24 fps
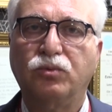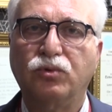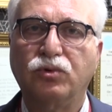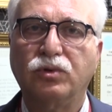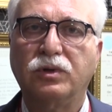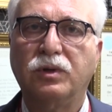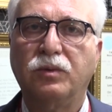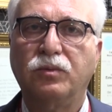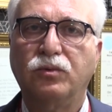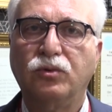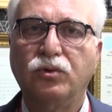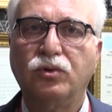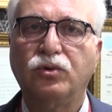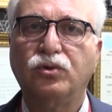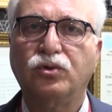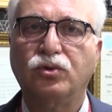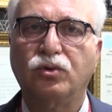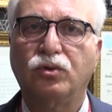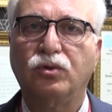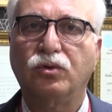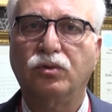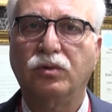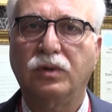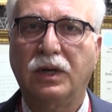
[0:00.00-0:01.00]
burada büyük
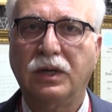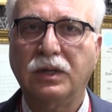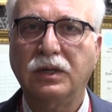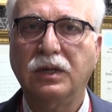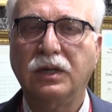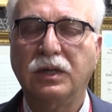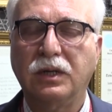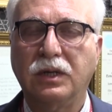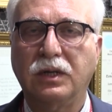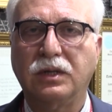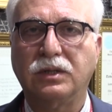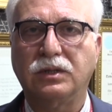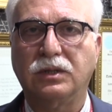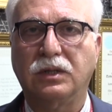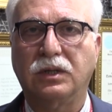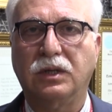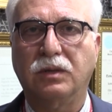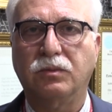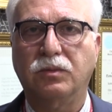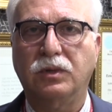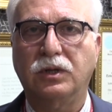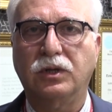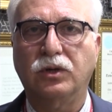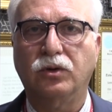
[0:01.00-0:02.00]
sorunlar
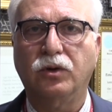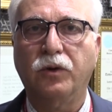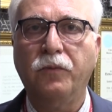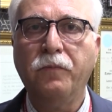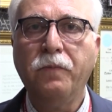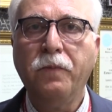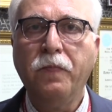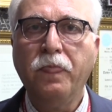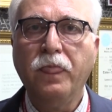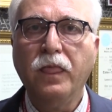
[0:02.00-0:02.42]
yaşanabiliyor.